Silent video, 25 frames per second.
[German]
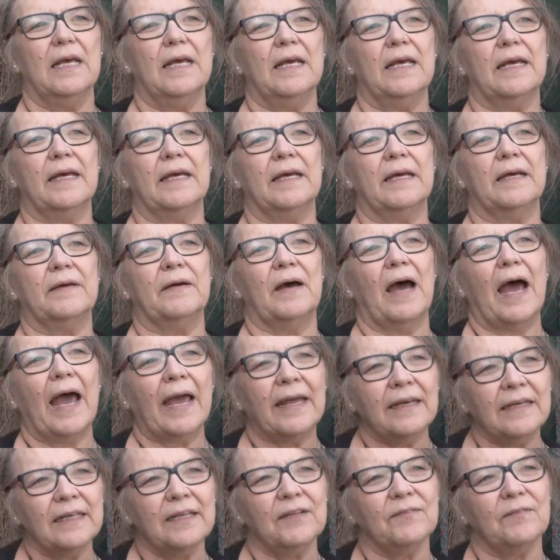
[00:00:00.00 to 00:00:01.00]
Äh,
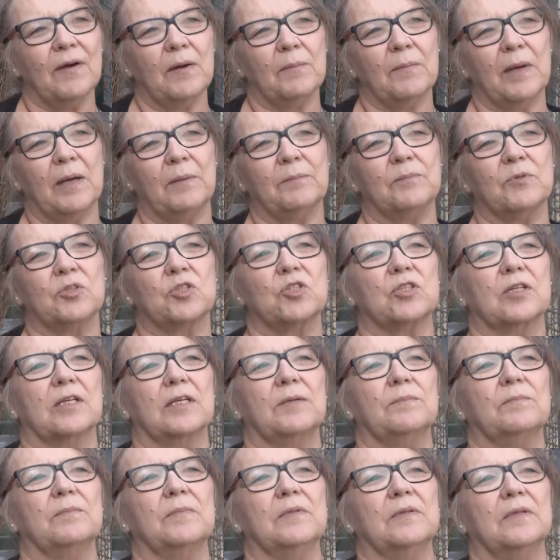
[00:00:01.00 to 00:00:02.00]
eigentlich war mein
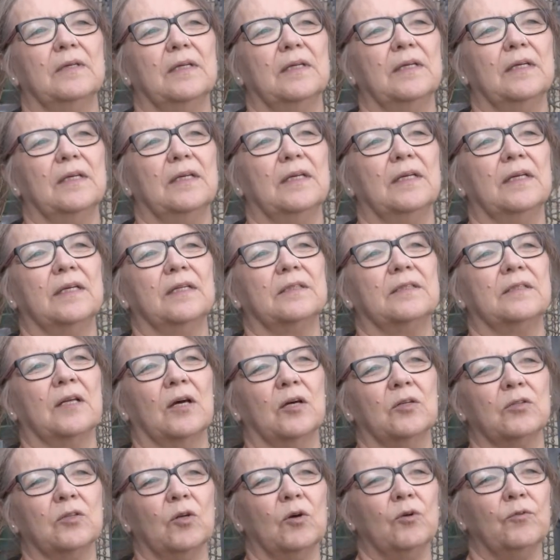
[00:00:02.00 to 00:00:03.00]
Bestreben äh,
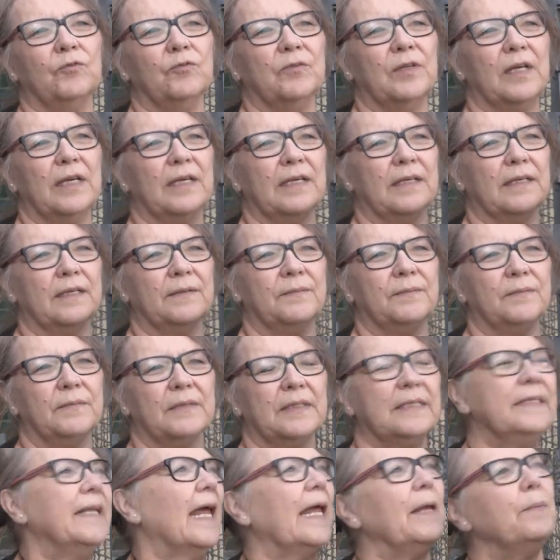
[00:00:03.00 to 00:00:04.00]
darauf, äh,
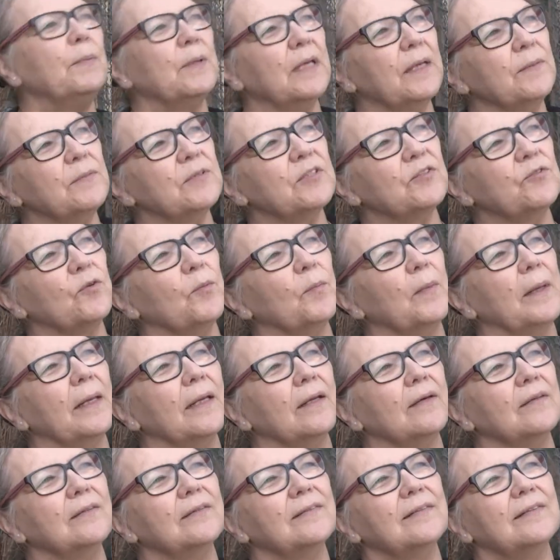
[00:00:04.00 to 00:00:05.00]
Kneipe gibt es für
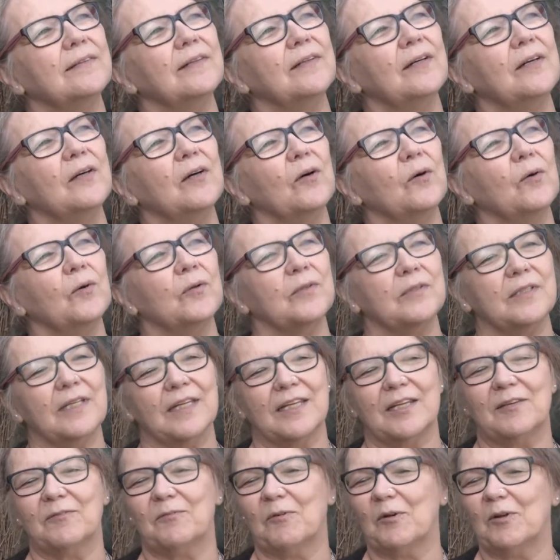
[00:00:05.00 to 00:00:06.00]
Männer. Ja. Und
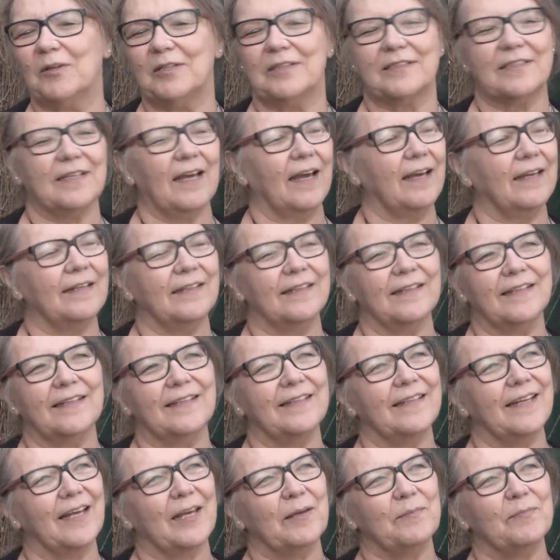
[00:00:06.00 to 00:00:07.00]
ich wollte eine
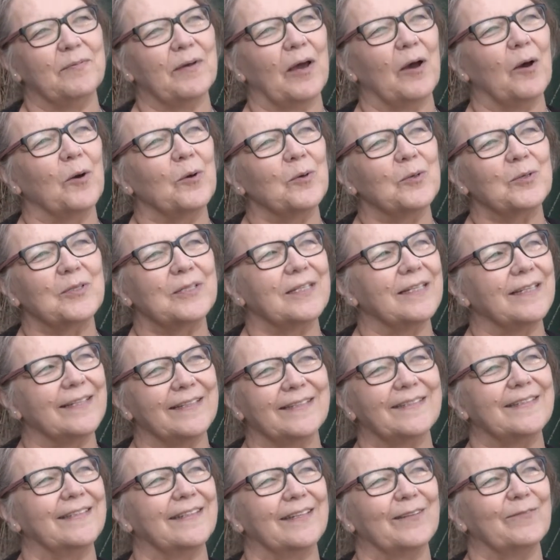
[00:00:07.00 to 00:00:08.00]
Kneipe
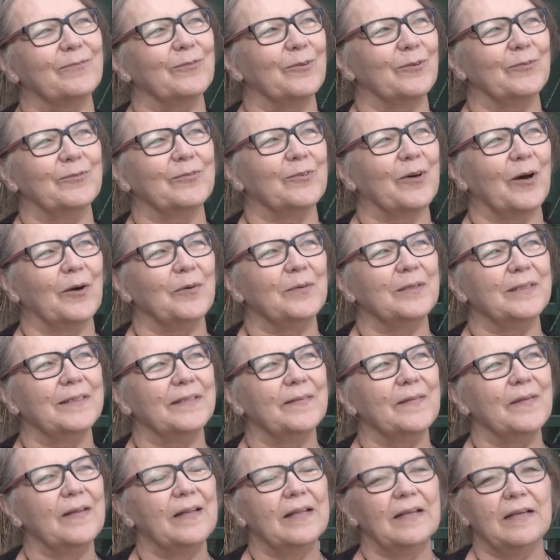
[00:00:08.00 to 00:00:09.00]
ausschließlich für Frauen,
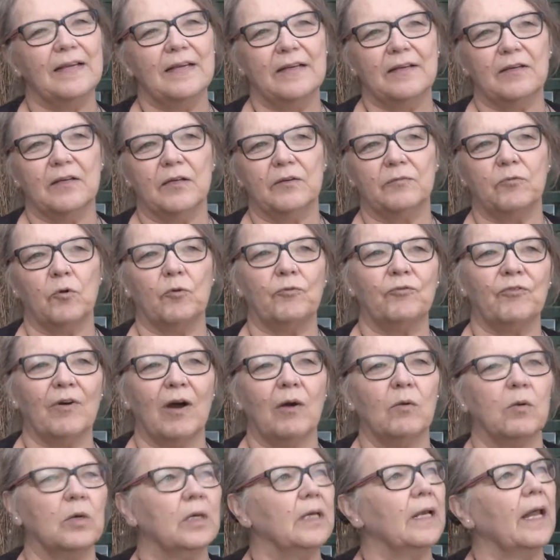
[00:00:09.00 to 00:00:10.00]
wo
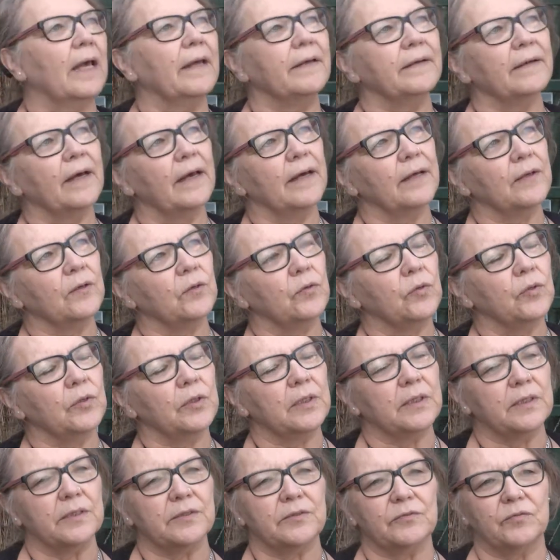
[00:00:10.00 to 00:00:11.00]
Frauen allein rein
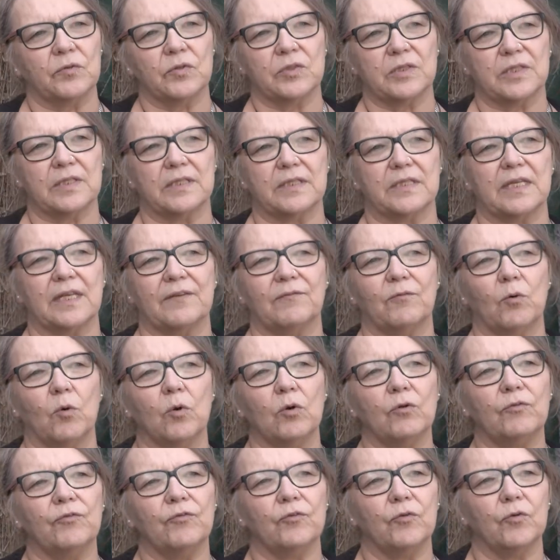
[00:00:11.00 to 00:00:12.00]
können, wo sie sich
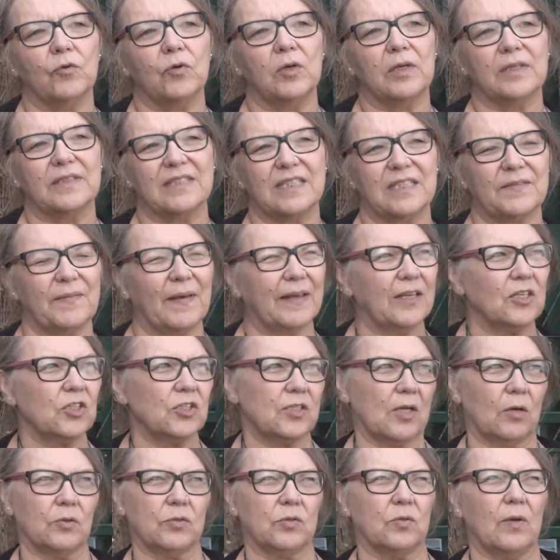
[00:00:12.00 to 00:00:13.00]
wohlfühlen. Deswegen ist
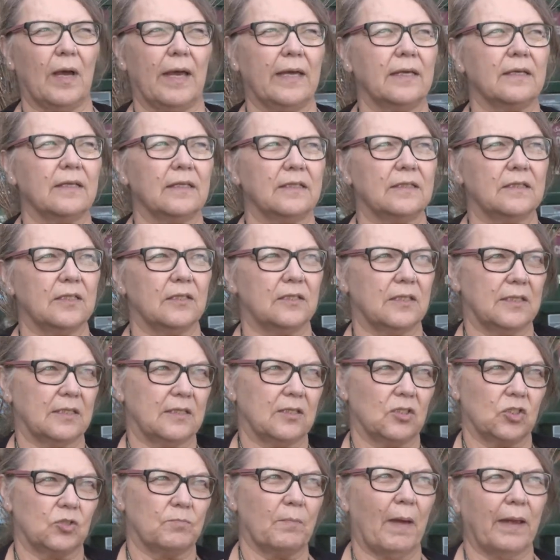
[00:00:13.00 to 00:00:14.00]
es auch so eingerichtet,
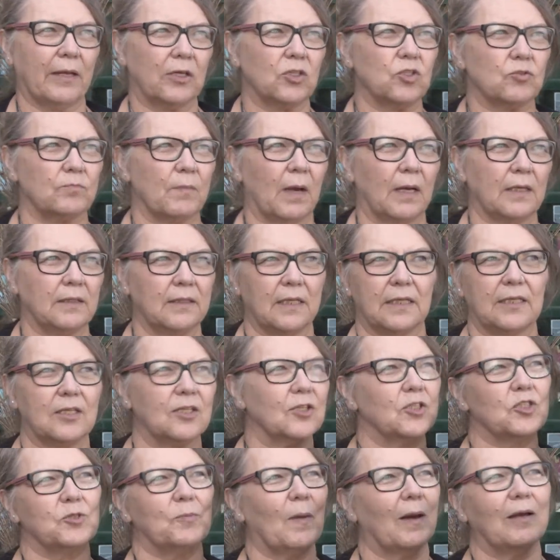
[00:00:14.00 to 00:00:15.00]
das ist mein Geschmack, nicht
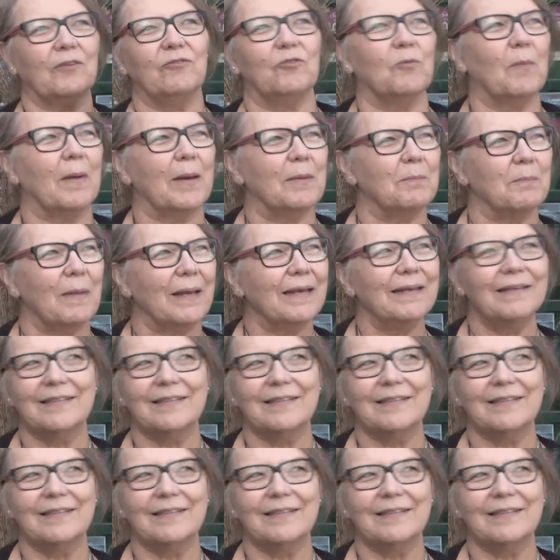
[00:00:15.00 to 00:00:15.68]
den Geschmack von meinem Mann,